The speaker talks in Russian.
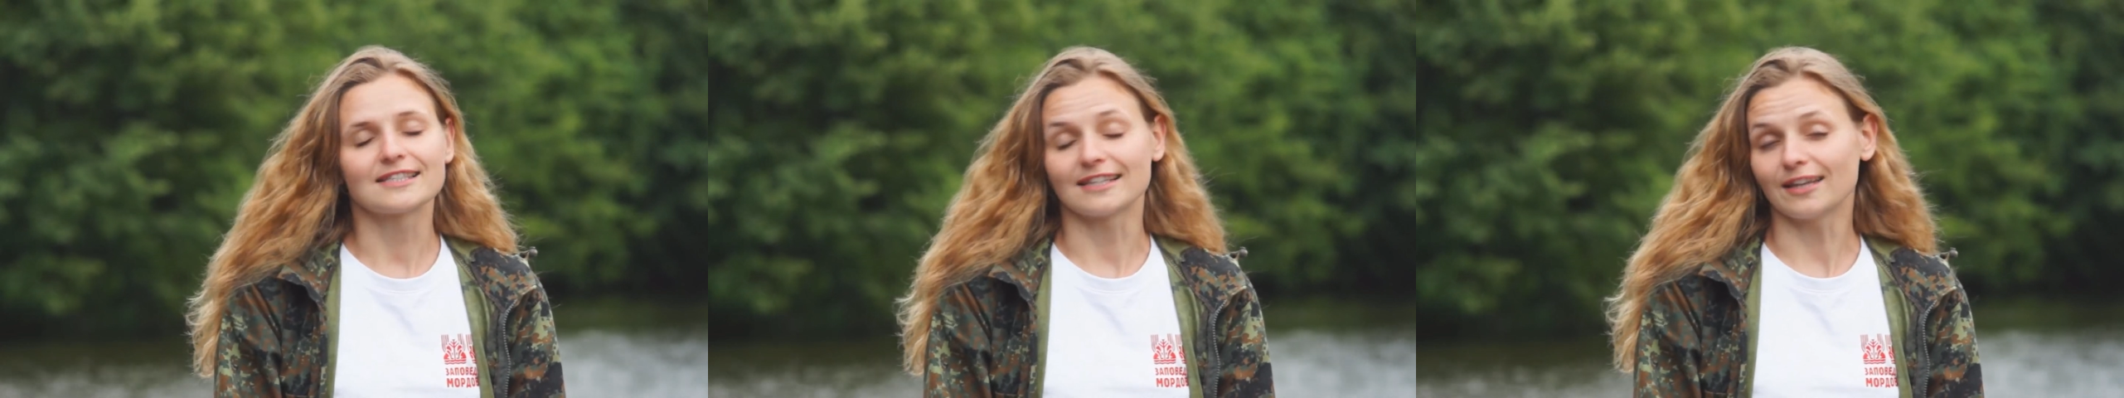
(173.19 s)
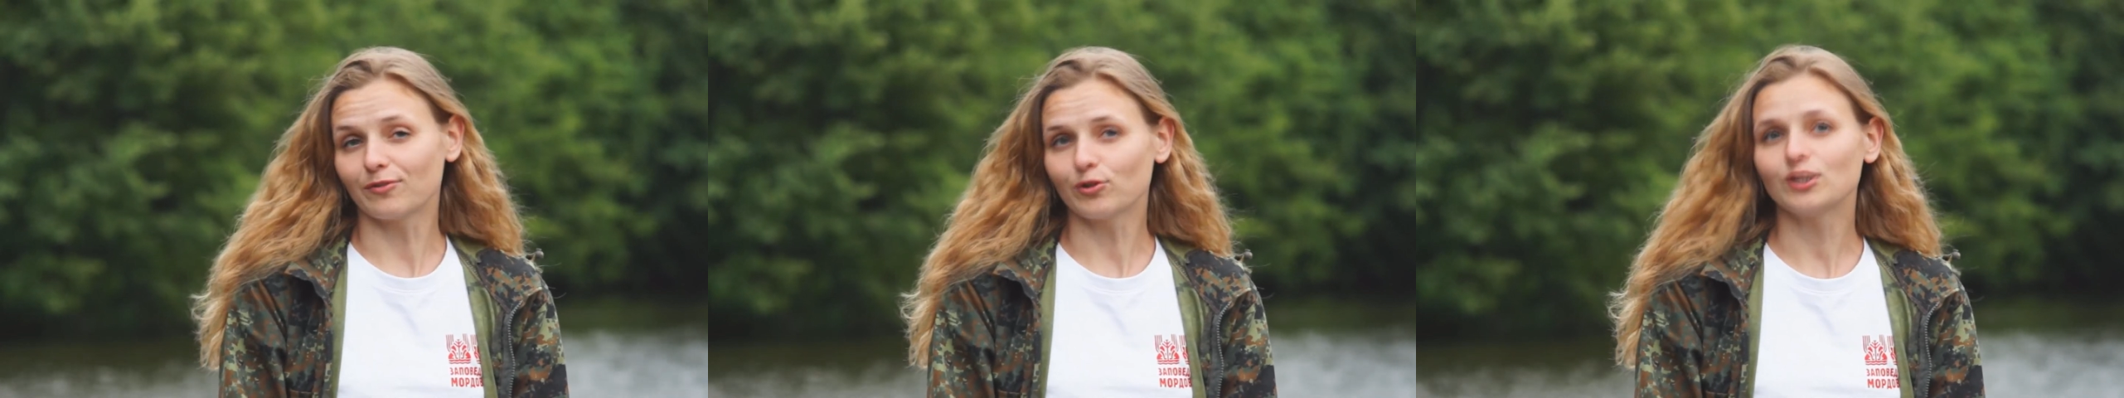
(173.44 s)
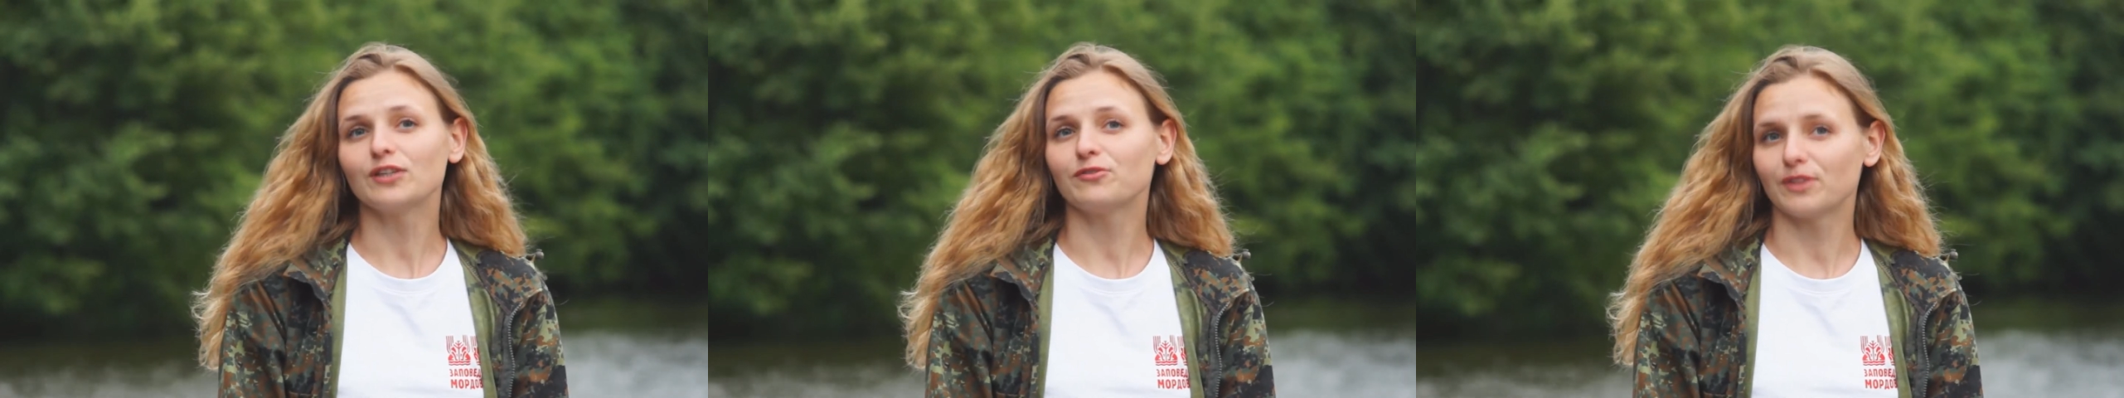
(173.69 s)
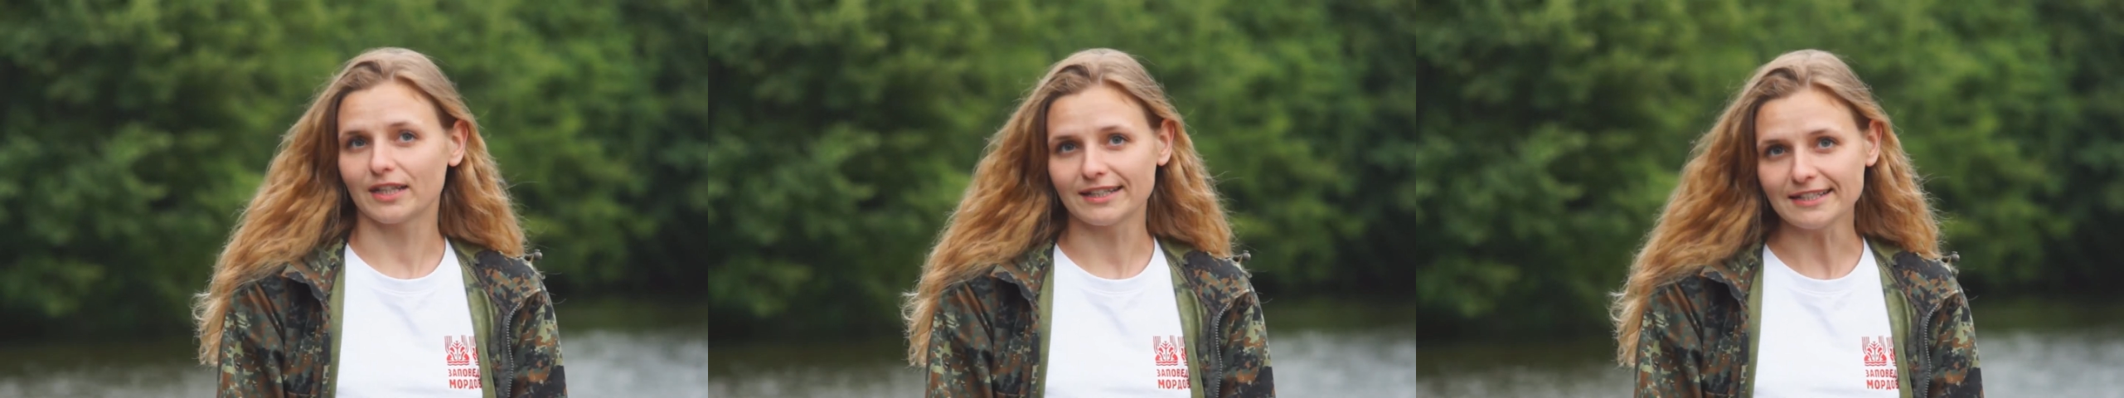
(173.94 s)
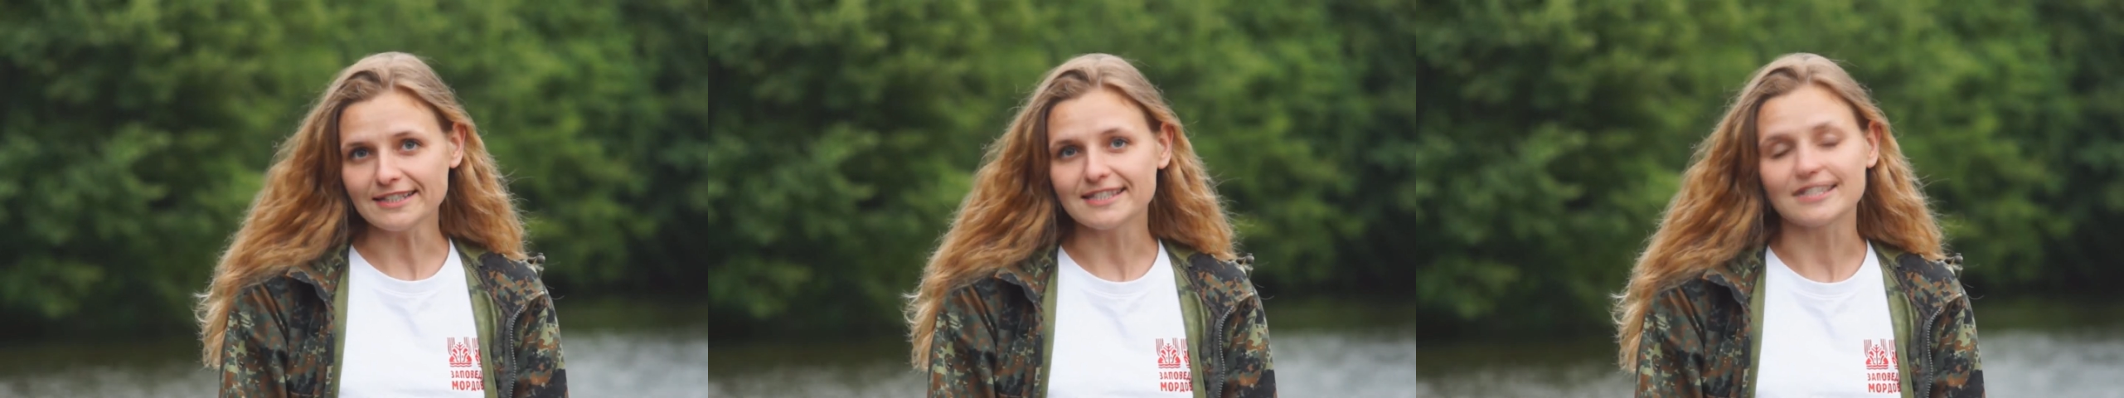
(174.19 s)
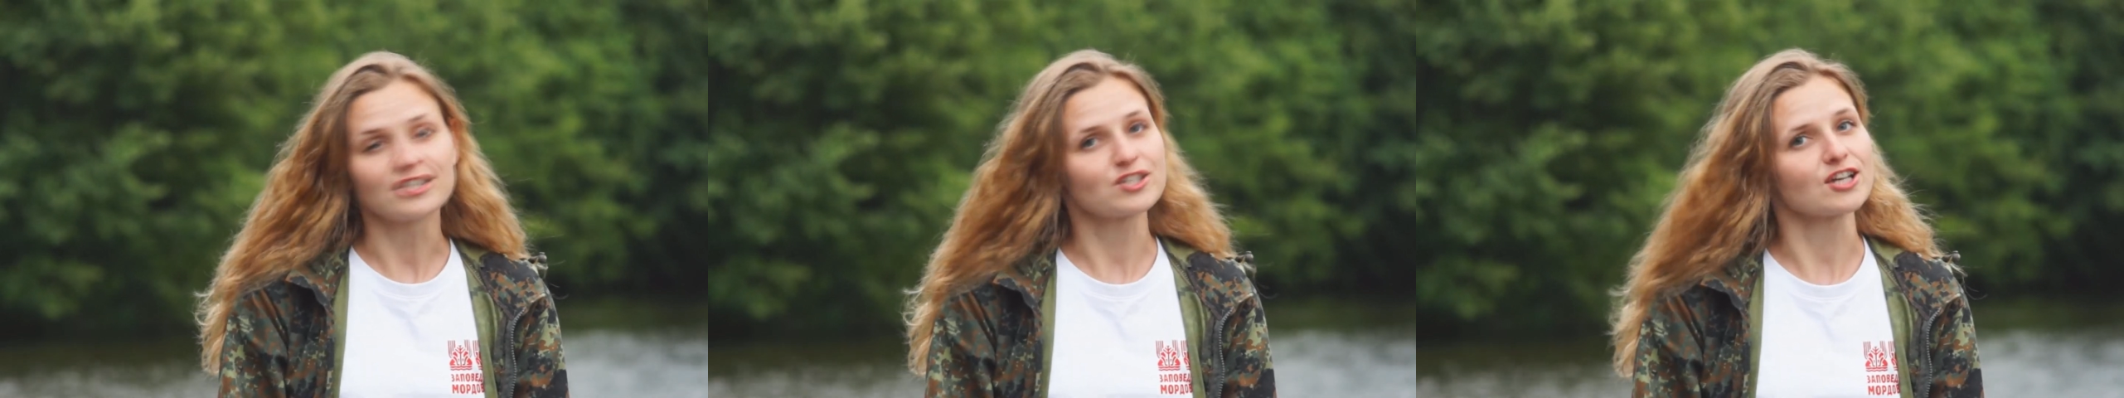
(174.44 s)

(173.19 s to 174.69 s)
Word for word: Садоводы и флористы